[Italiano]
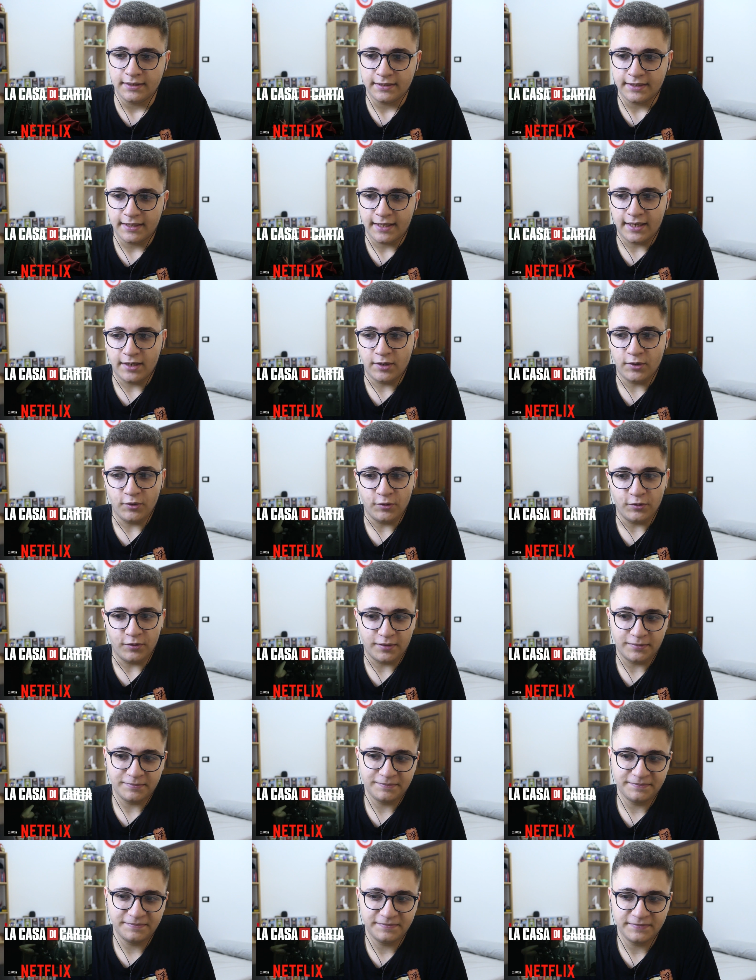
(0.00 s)

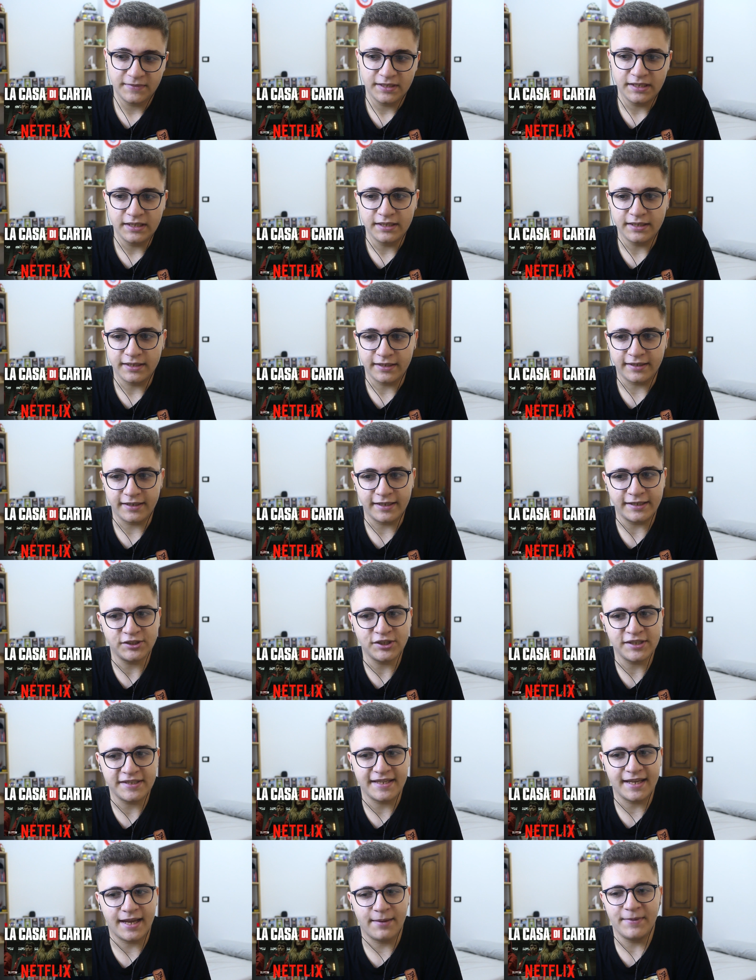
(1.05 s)
Allora
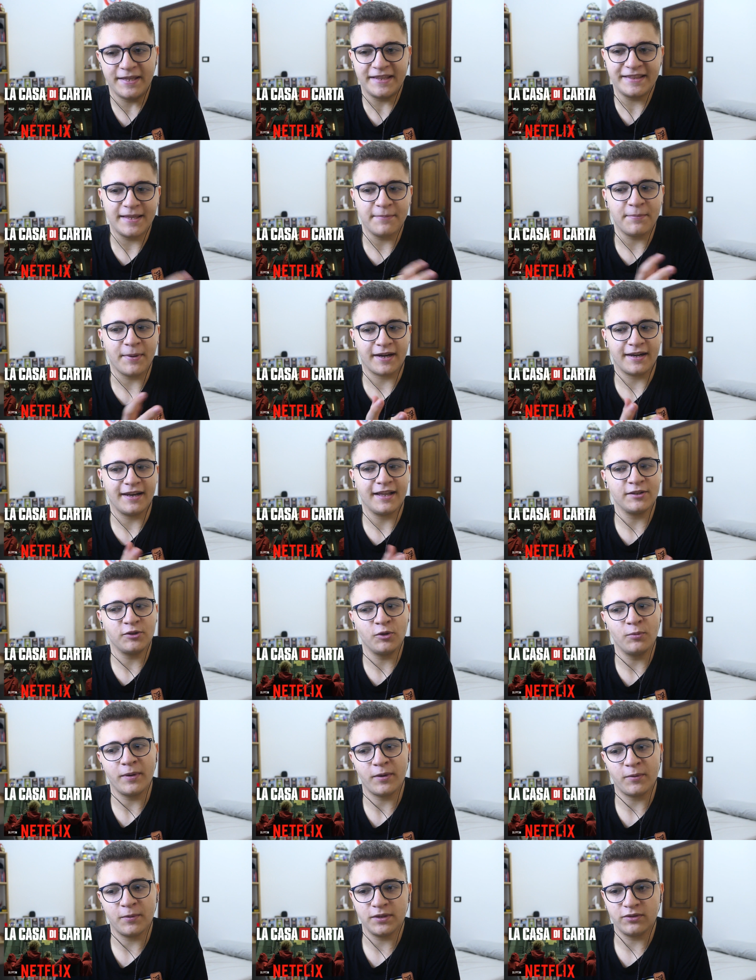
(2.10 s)
registicamente parlando,
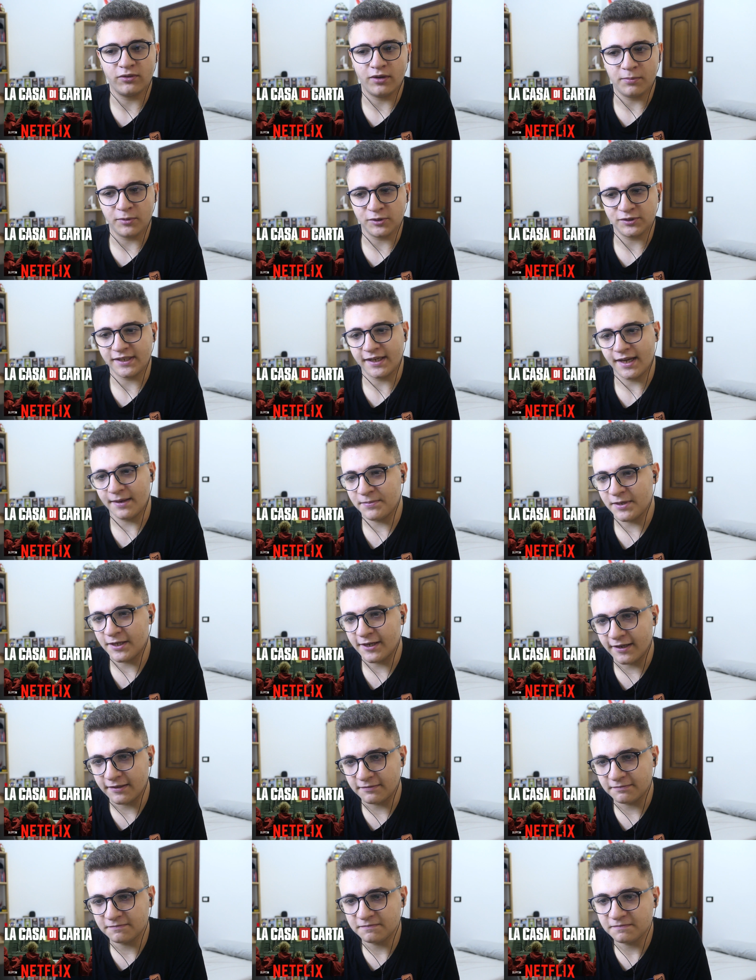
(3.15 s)
per quanto ne possa capire,